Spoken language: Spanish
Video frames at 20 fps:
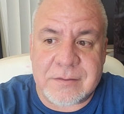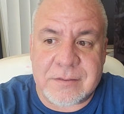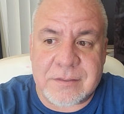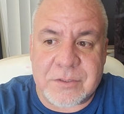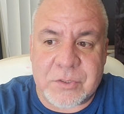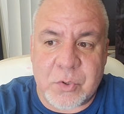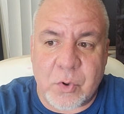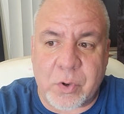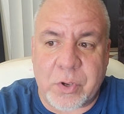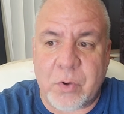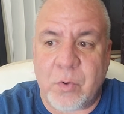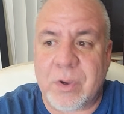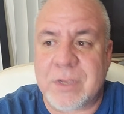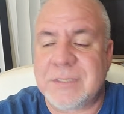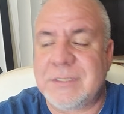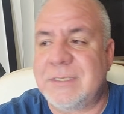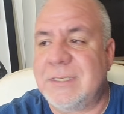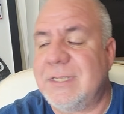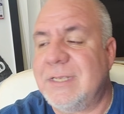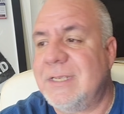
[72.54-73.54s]
yo creo que
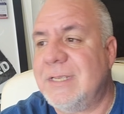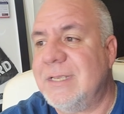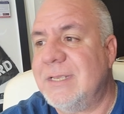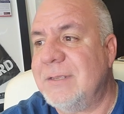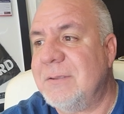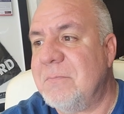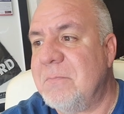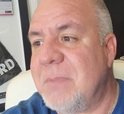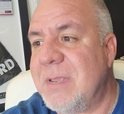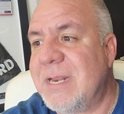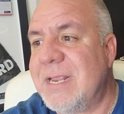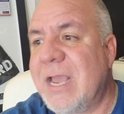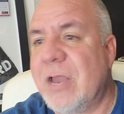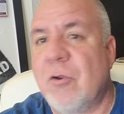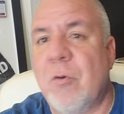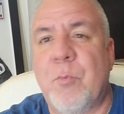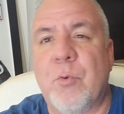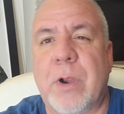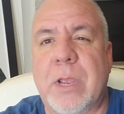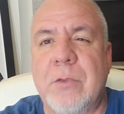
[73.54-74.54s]
si Mir
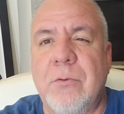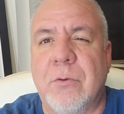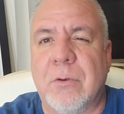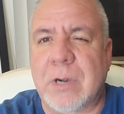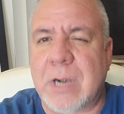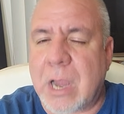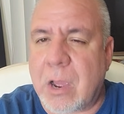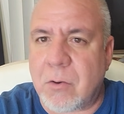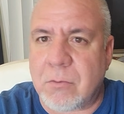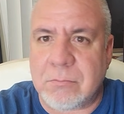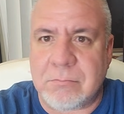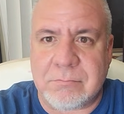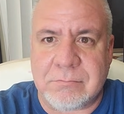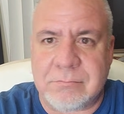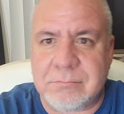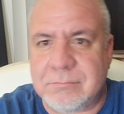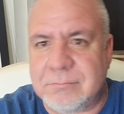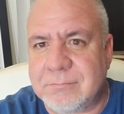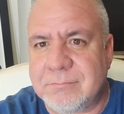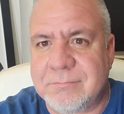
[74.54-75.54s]
ganó por ahí un
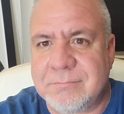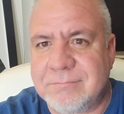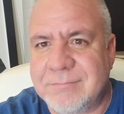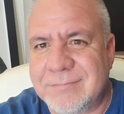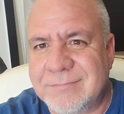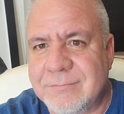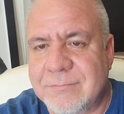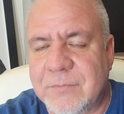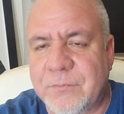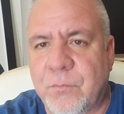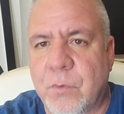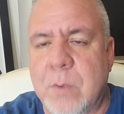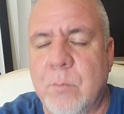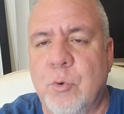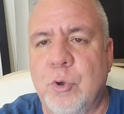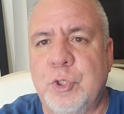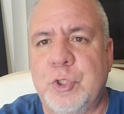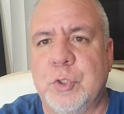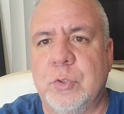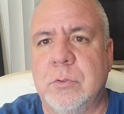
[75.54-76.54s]
round, fue
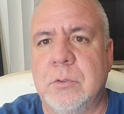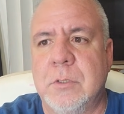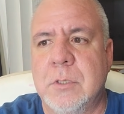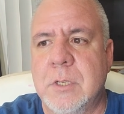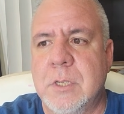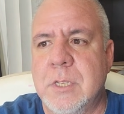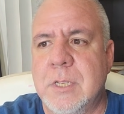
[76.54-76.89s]
mucho.